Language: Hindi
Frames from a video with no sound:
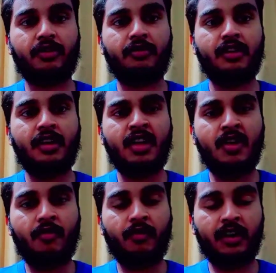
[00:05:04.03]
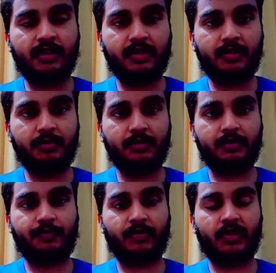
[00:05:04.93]
और वर्ल्ड कप
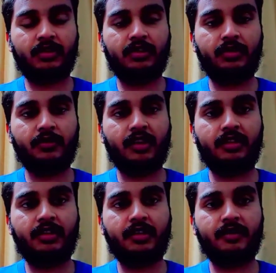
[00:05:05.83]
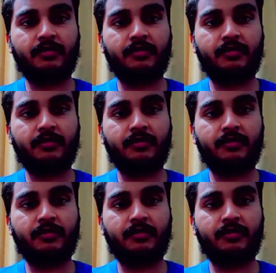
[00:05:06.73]
जितवा दिया